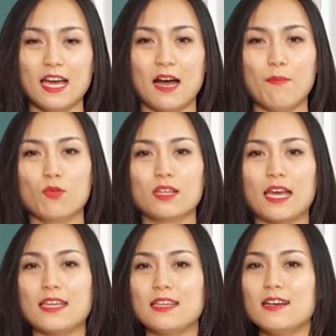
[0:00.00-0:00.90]
uh, một
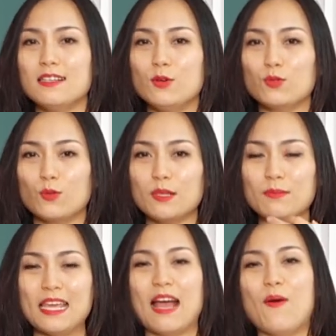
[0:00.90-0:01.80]
cái yếu tố tiếp
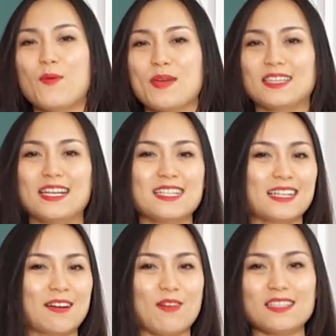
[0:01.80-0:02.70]
theo mà mẹ thấy
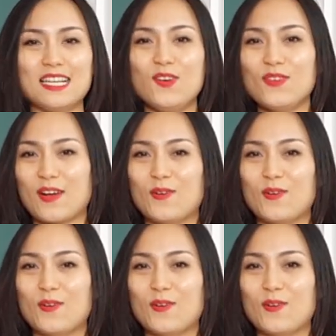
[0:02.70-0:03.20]
rằng là bác sĩ lúc nào